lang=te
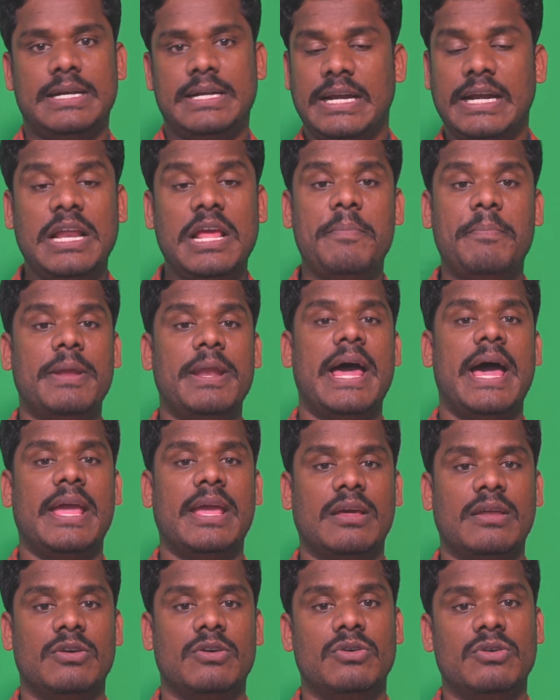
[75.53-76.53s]
టీడీపీ
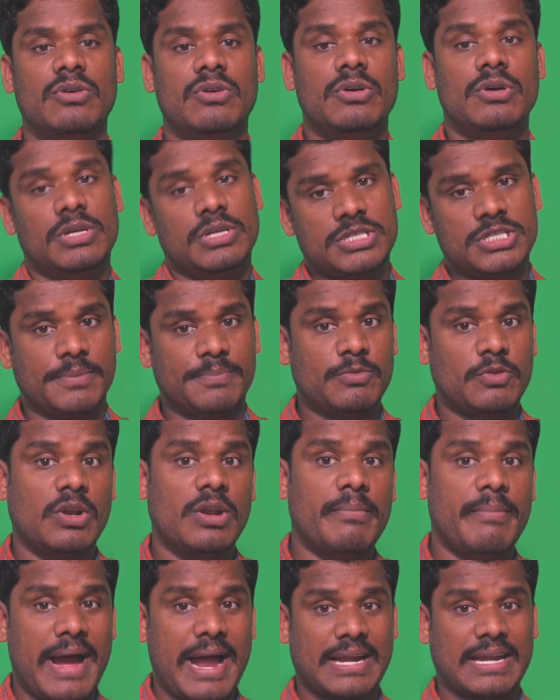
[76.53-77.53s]
నాయకులు
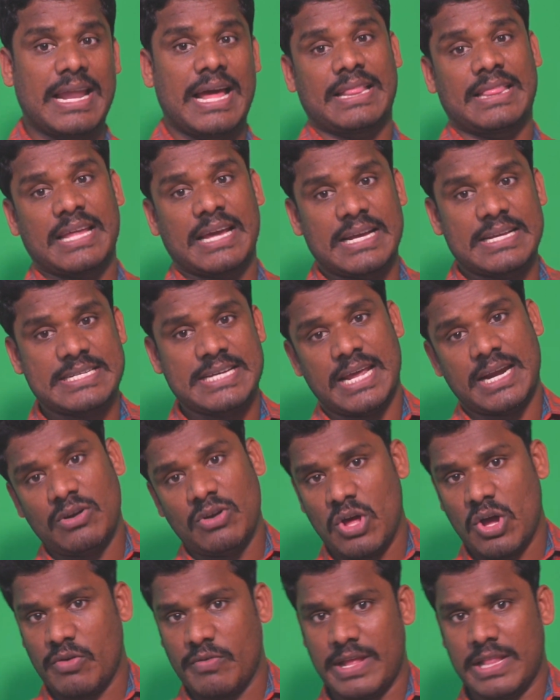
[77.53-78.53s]
చెప్తున్న మాటలు అంతగా
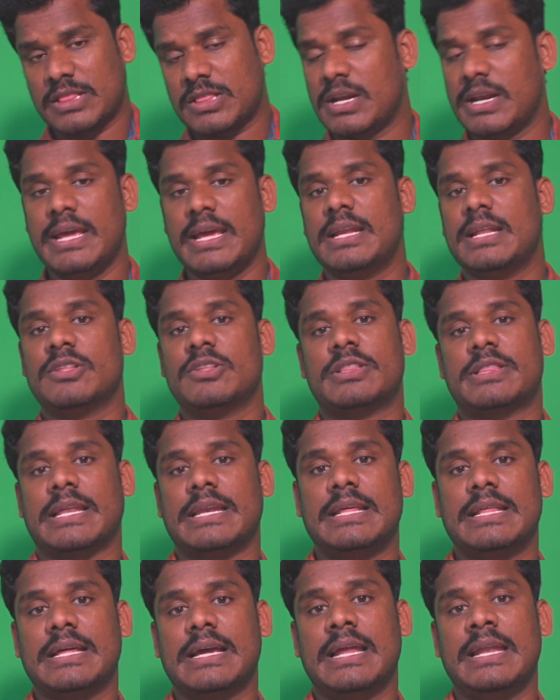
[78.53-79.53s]
జనంలోకి వెళ్తున్నాయో లేదో
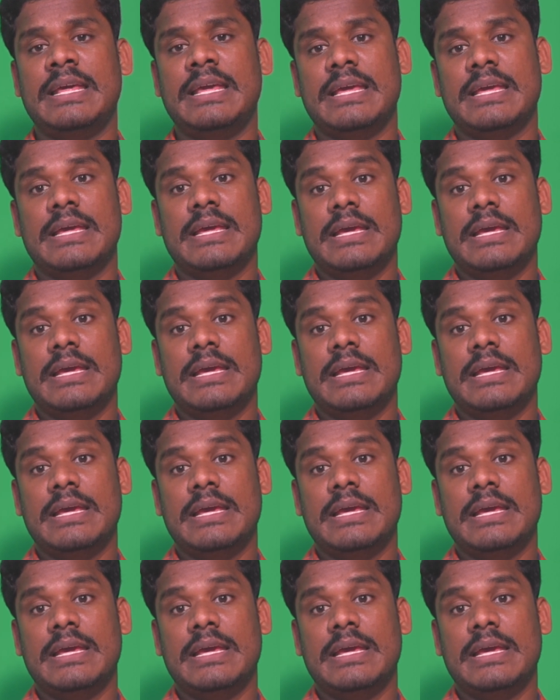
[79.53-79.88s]
తెలియదు కానీ